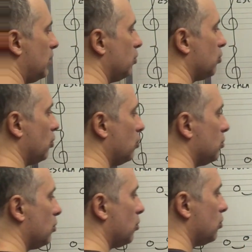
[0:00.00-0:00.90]
meio tom,
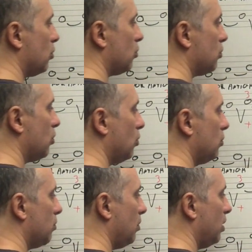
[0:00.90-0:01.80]
tom, tom,
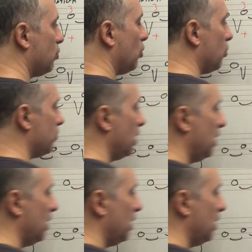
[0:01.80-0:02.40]
tom, meio tom.